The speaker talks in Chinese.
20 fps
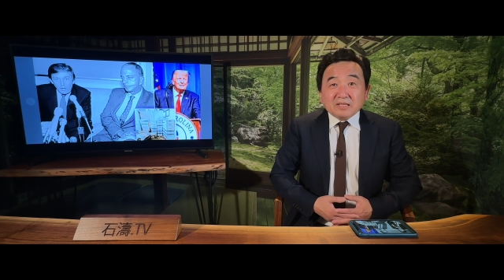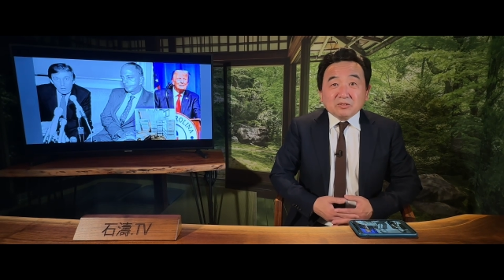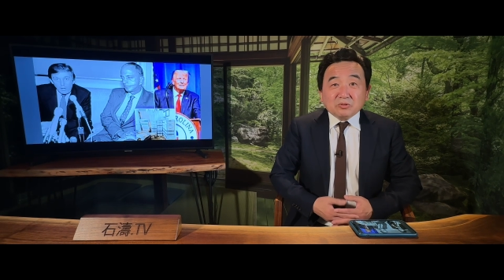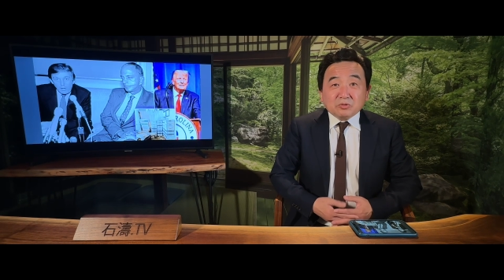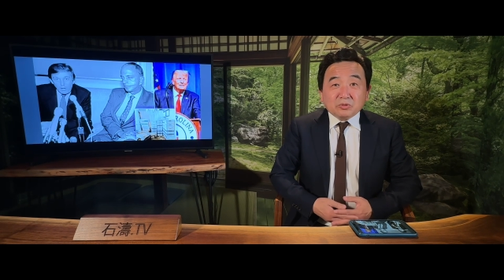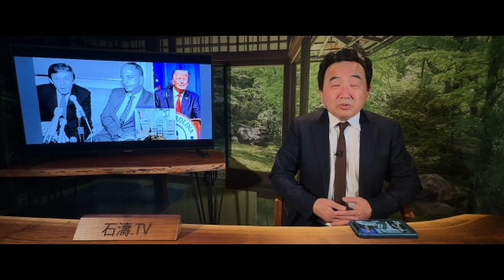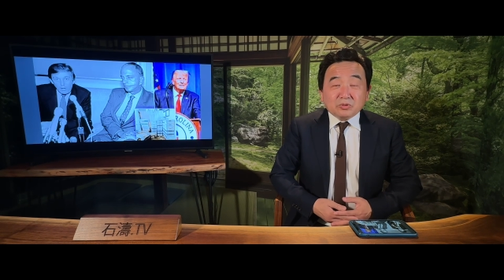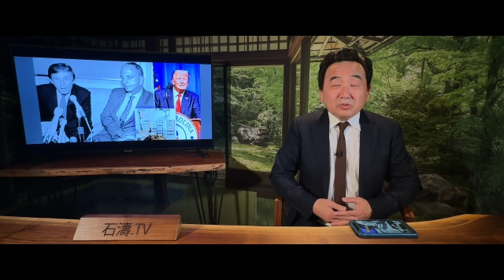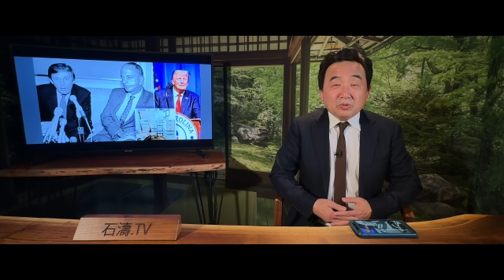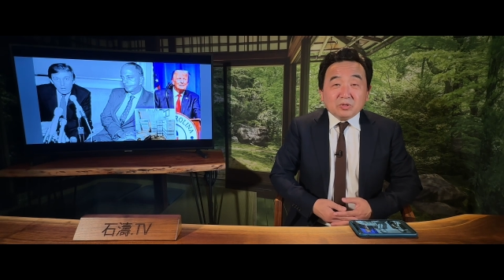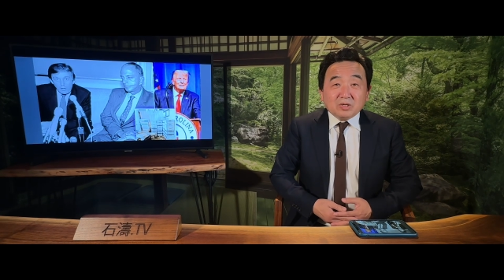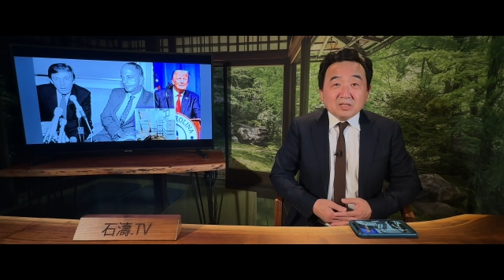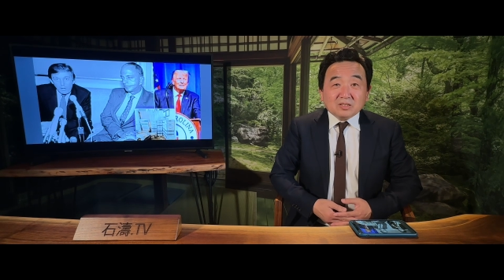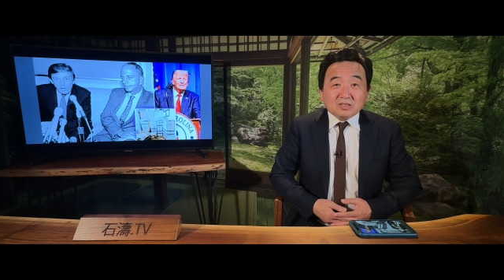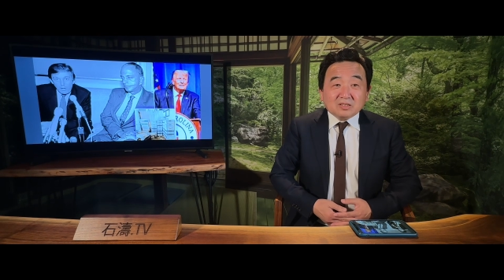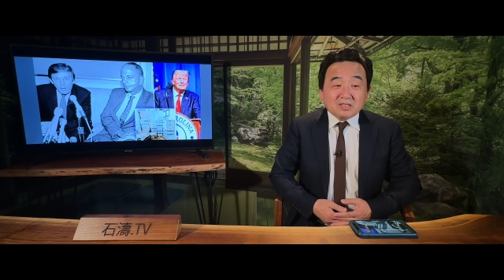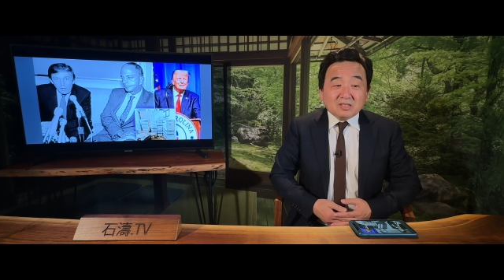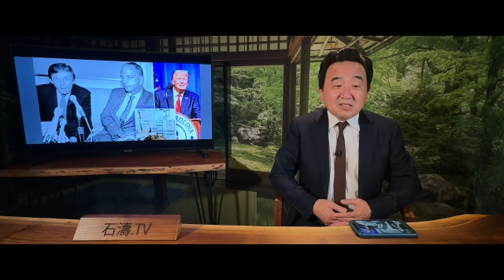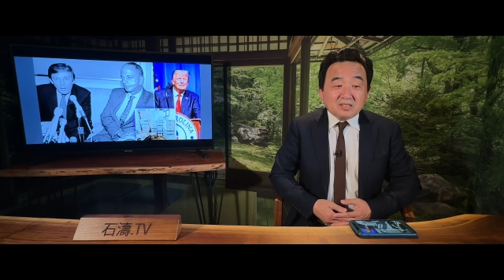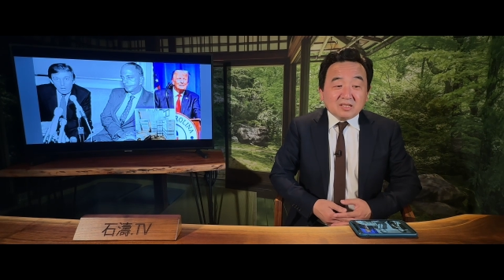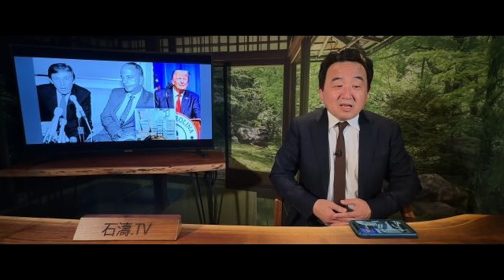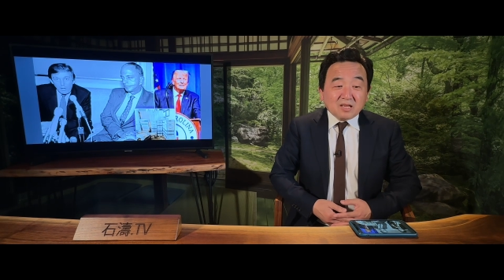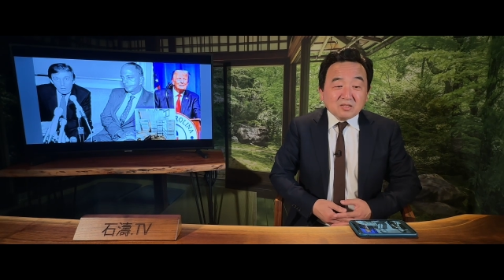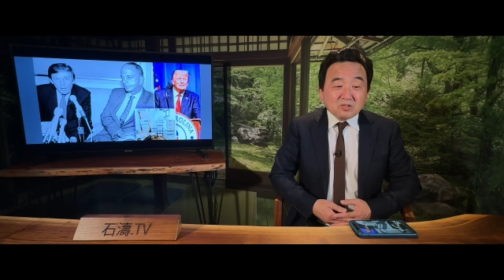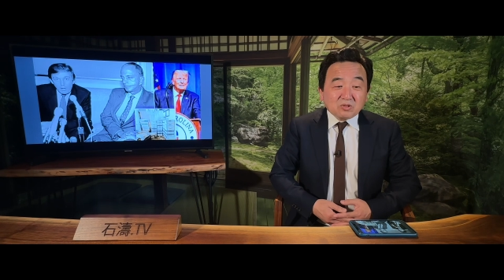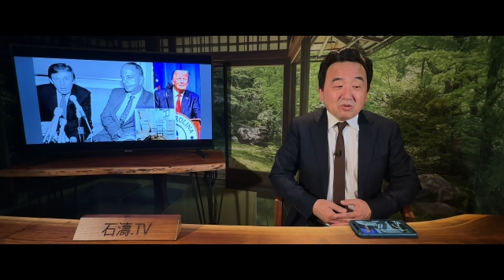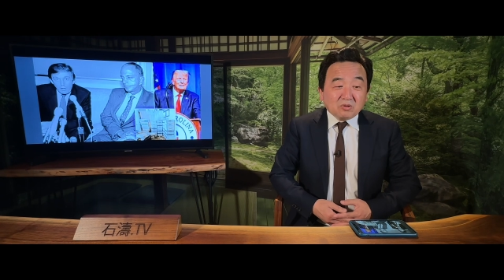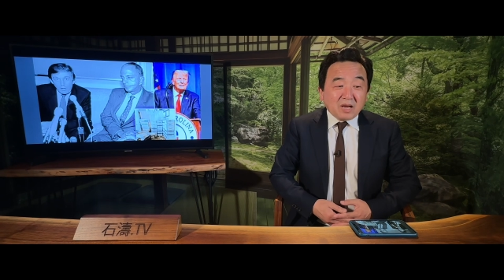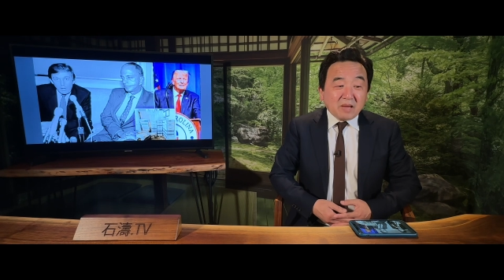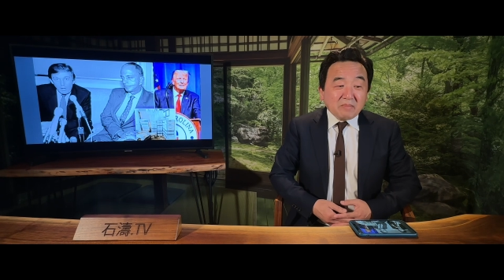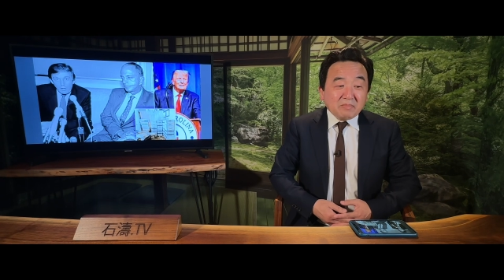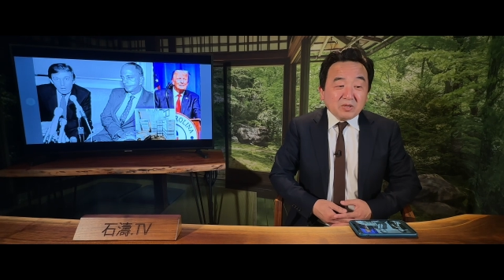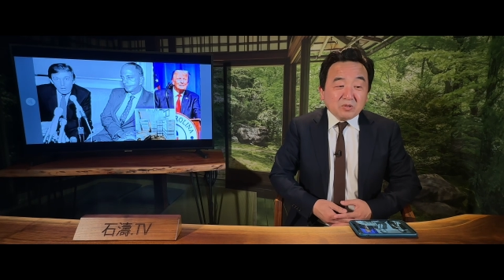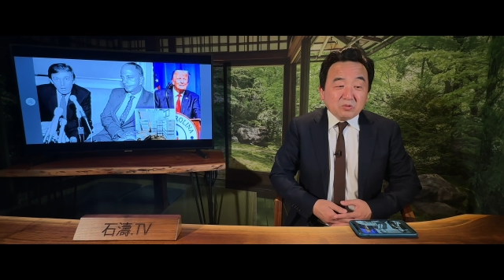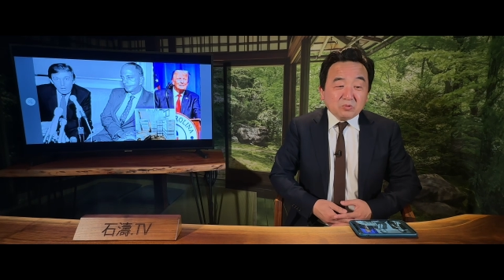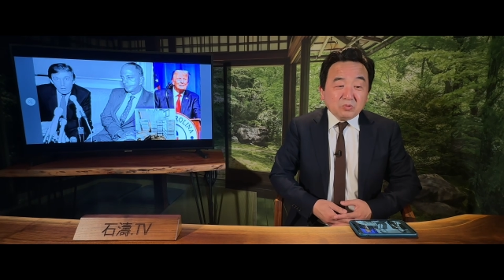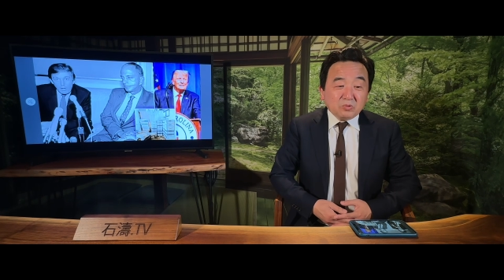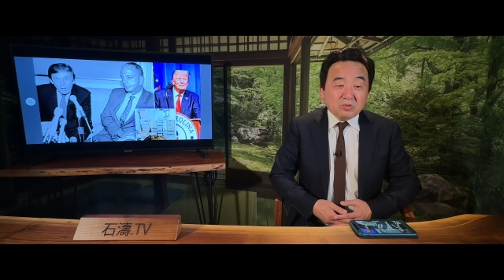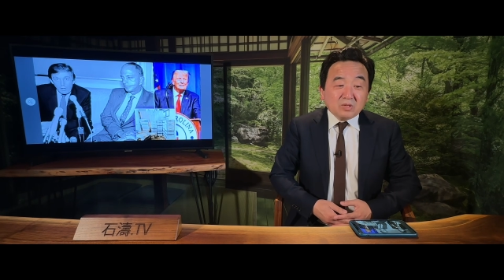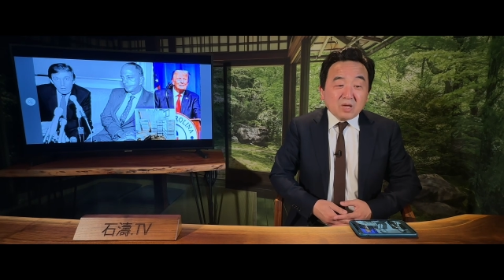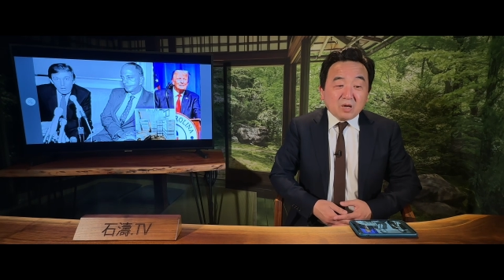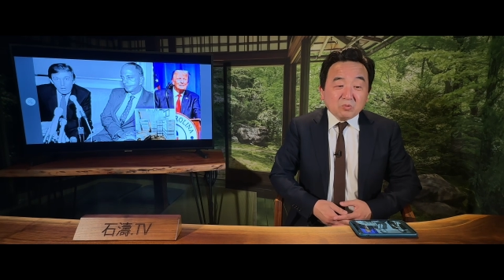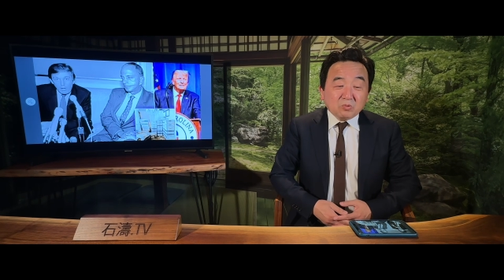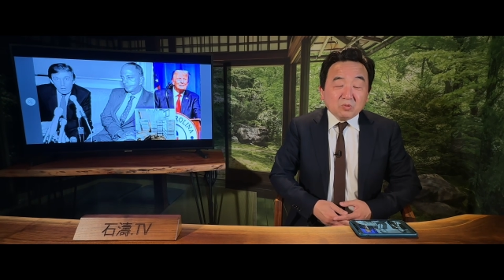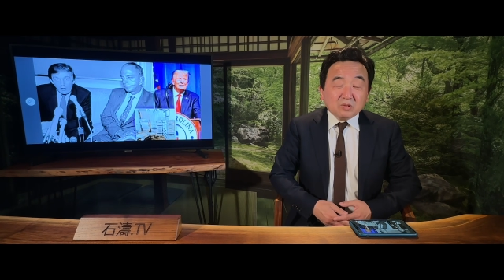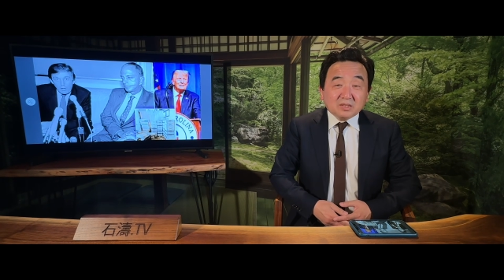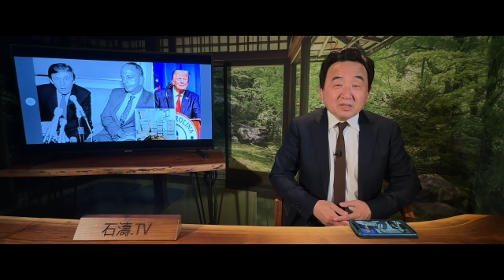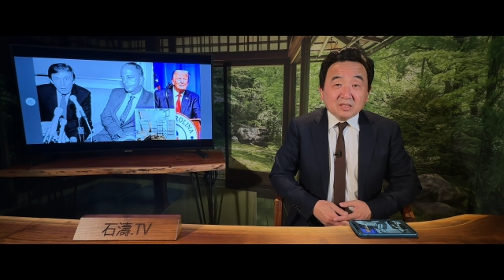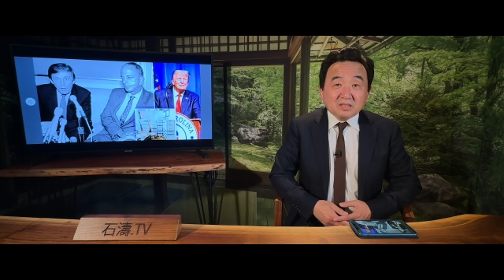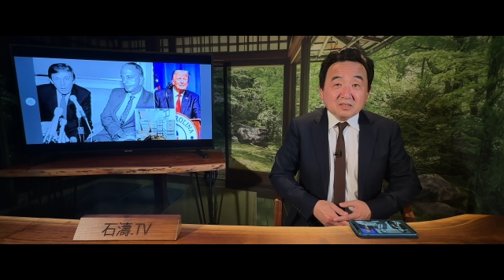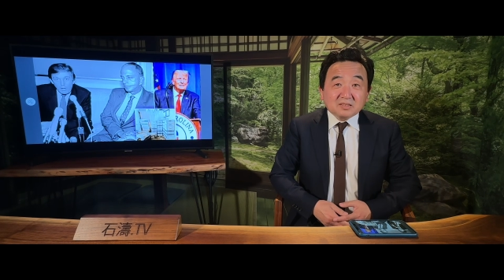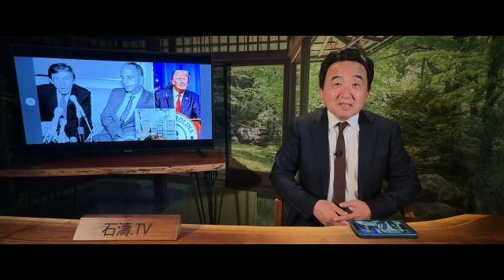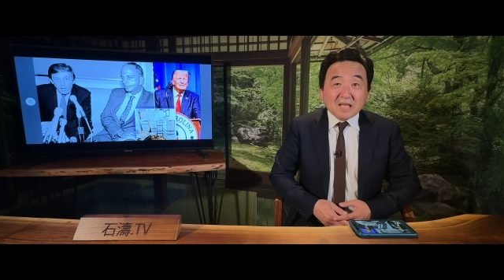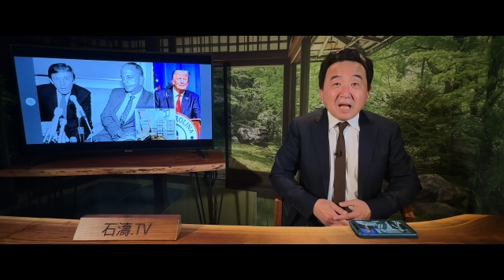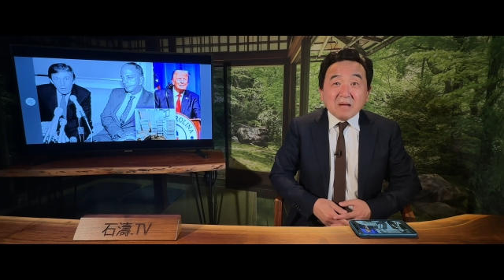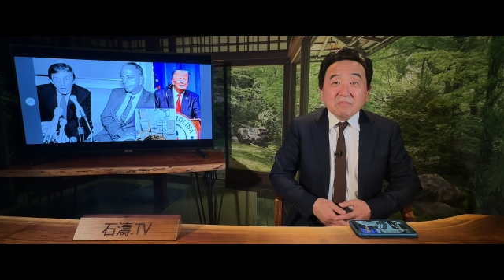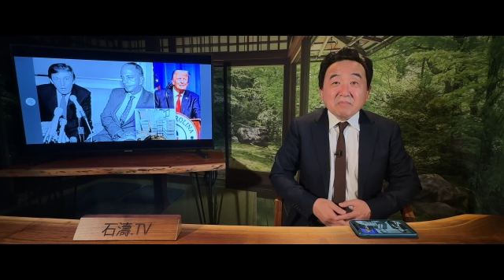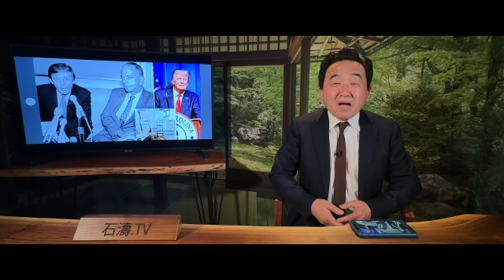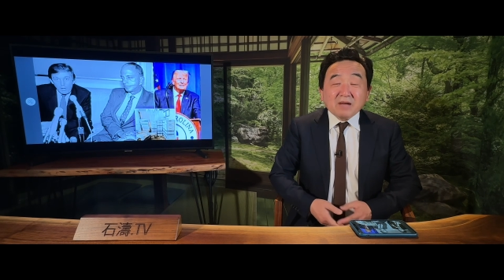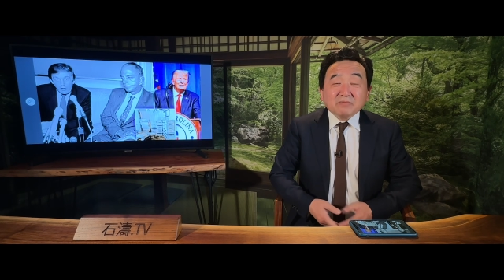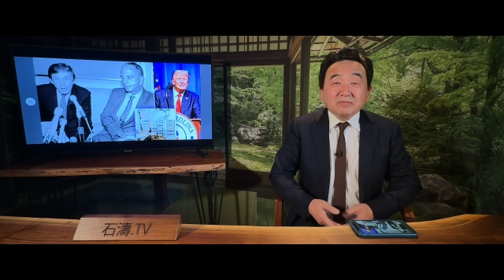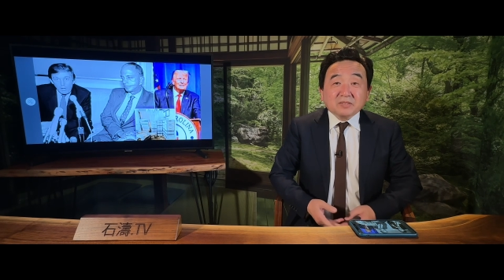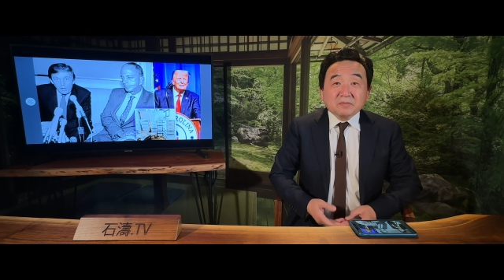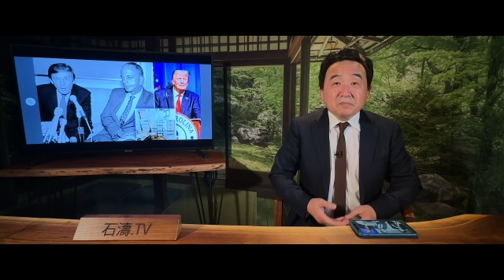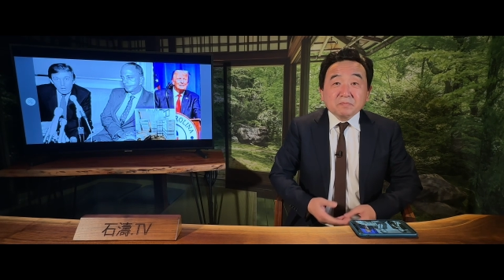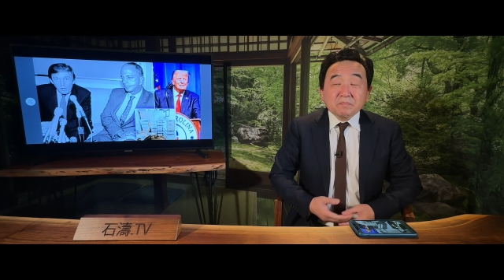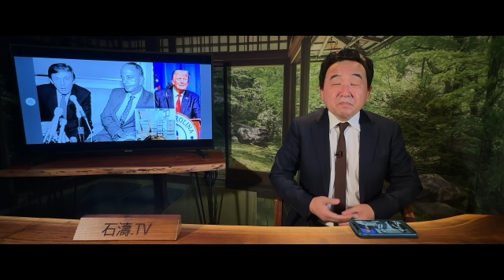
就是说这是他从来没有遇到过的大麻烦。